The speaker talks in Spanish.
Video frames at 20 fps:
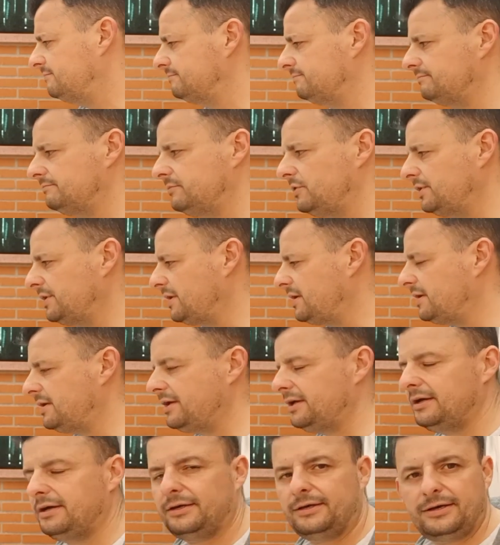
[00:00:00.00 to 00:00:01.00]
Voy
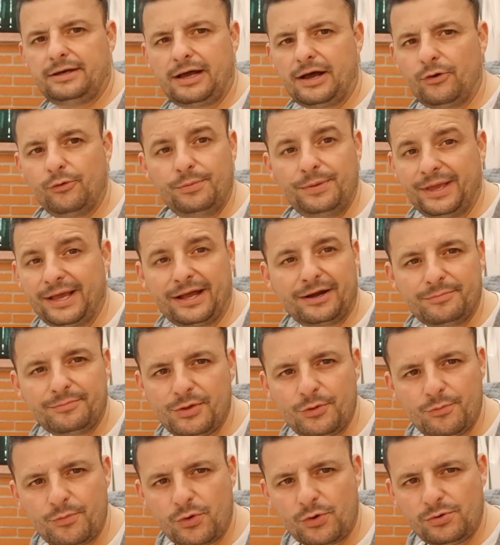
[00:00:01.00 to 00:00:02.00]
a,
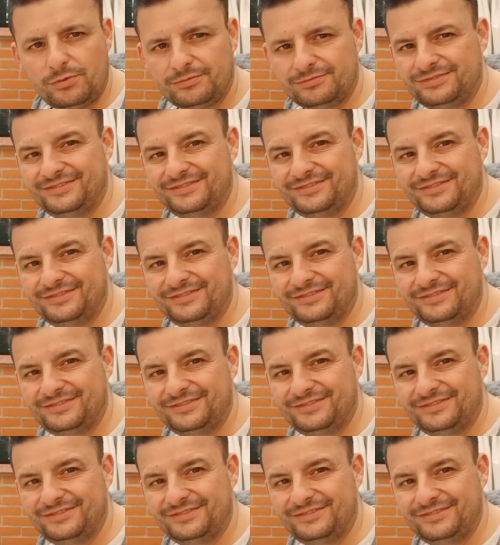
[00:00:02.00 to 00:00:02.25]
ubicarme un poco